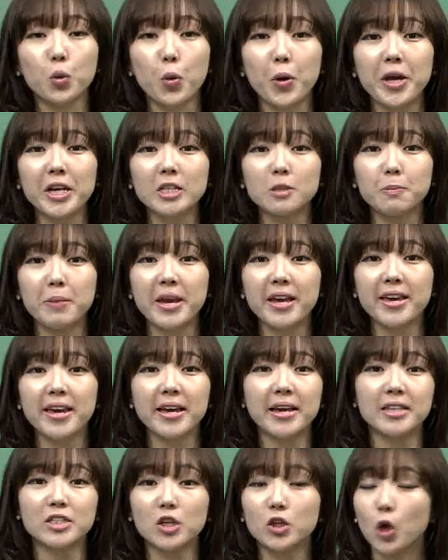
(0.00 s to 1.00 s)
토익
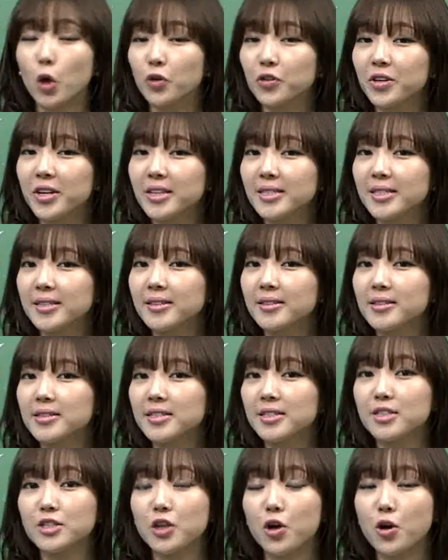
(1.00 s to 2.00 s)
스피킹에선 어떻게
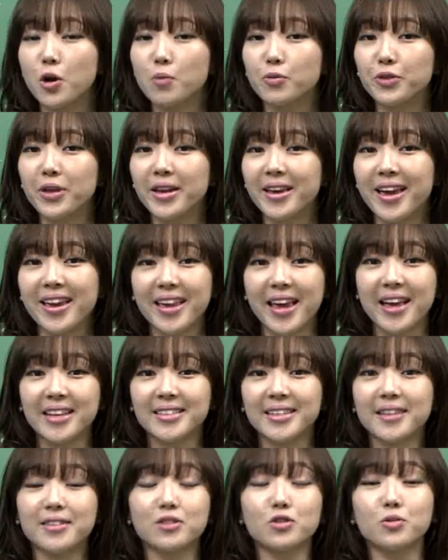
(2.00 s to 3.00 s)
쓰이는지를 여러분에게
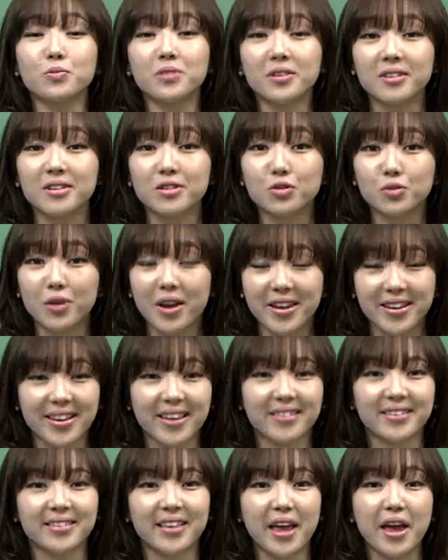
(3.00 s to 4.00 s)
예제를 좀 드릴 수가
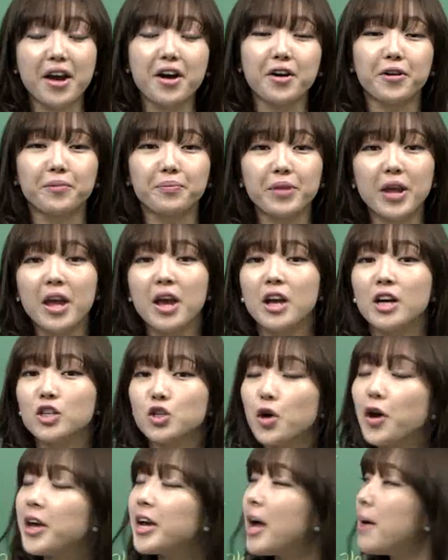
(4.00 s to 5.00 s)
있겠는데요.
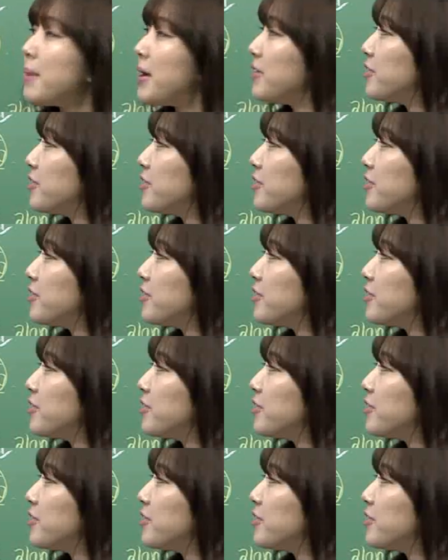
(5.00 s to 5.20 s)
저희가